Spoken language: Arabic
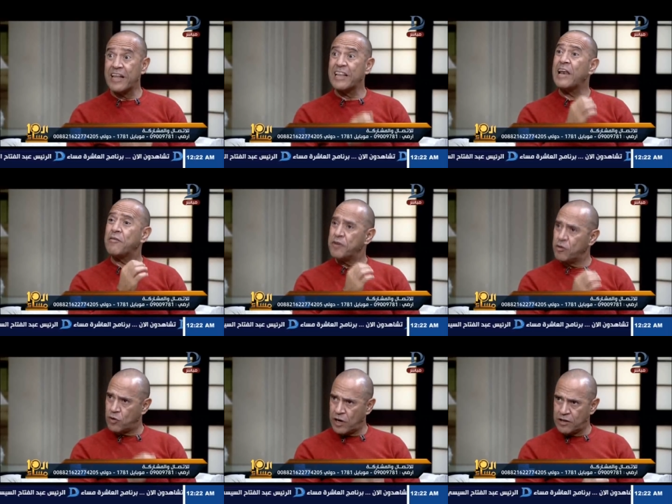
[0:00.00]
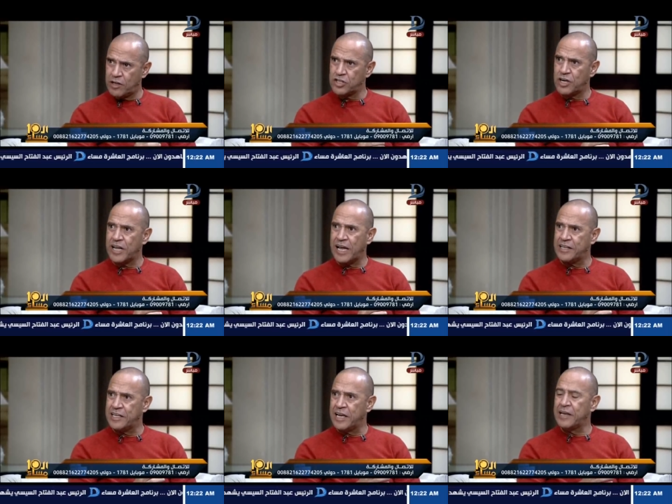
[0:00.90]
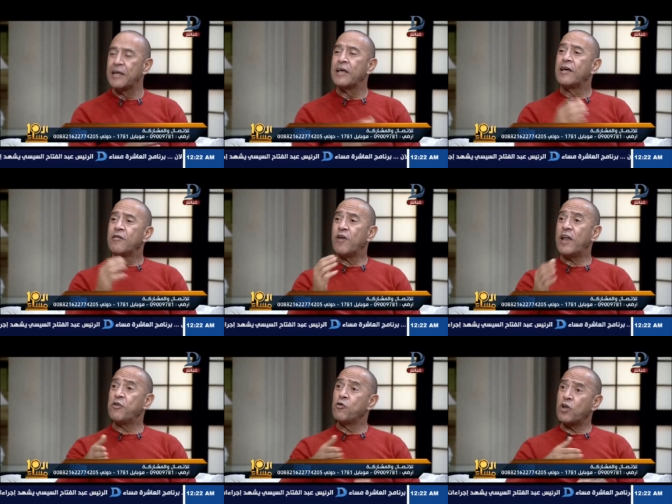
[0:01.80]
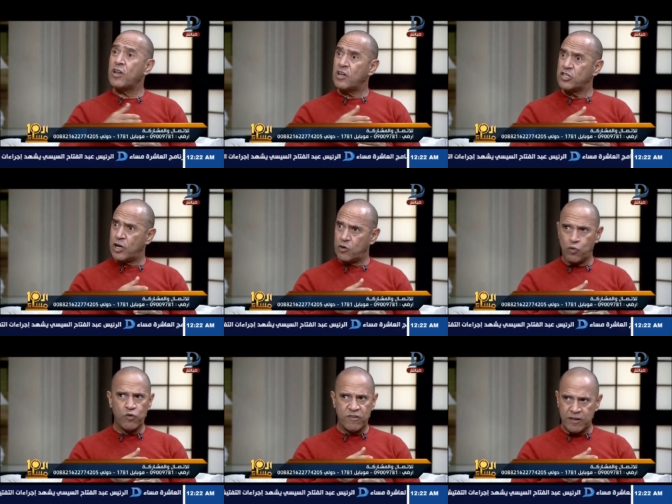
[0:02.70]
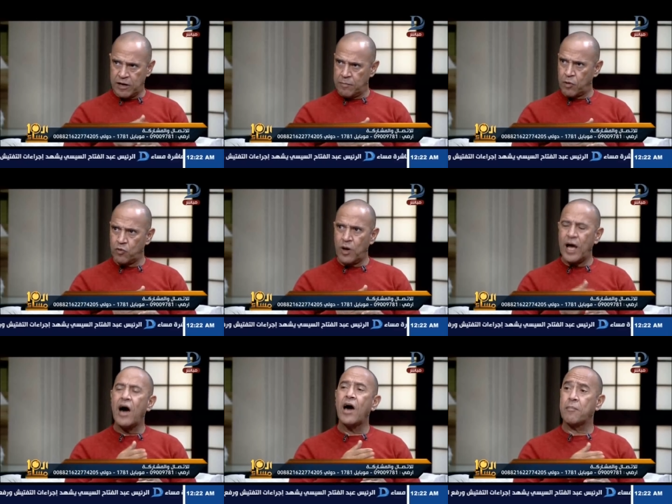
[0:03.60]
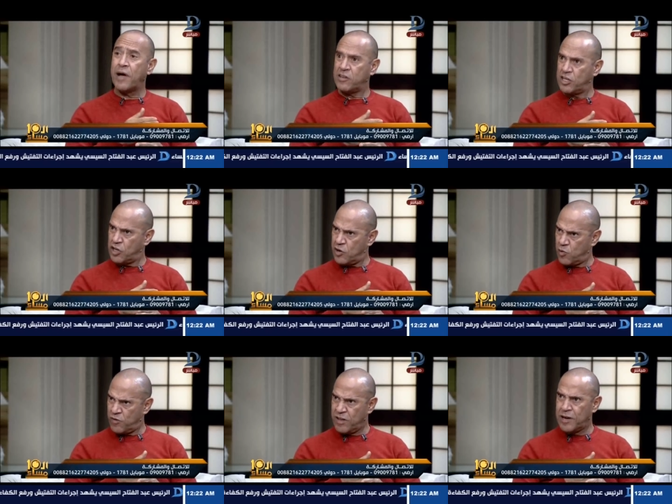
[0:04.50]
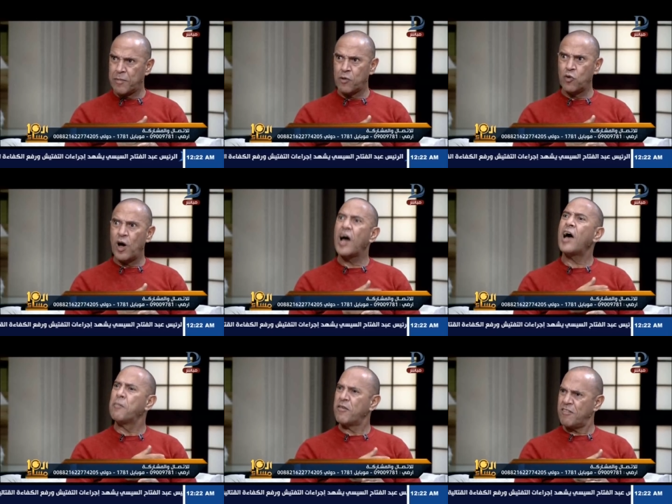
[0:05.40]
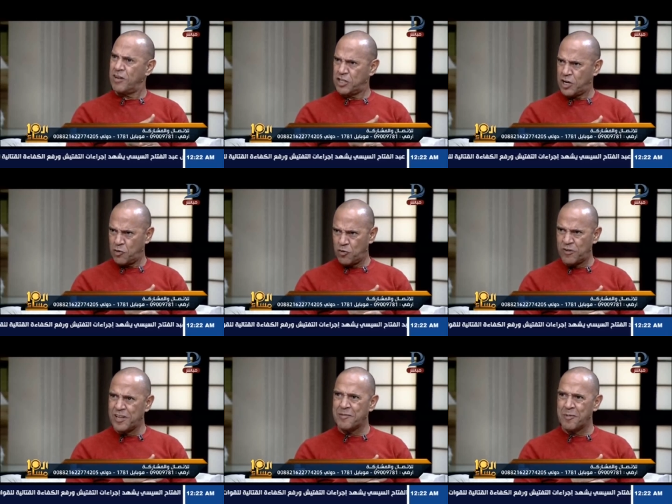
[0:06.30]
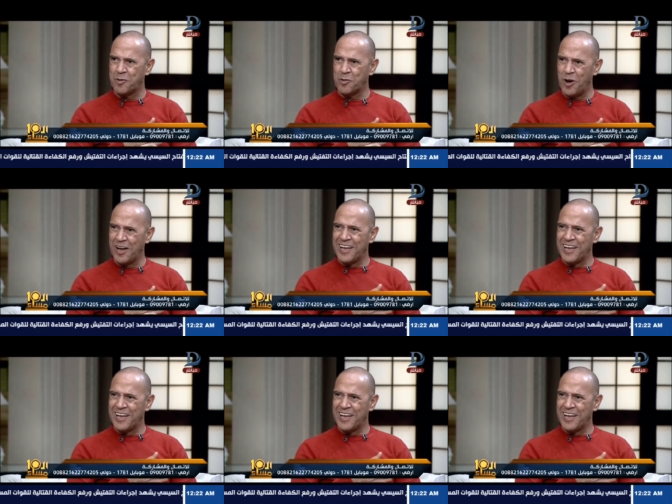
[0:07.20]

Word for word: سنه 2013 آه،, آه. تحديدا في 2013 اثير الموضوع 14 اثير الموضوع 15 اثير الموضوع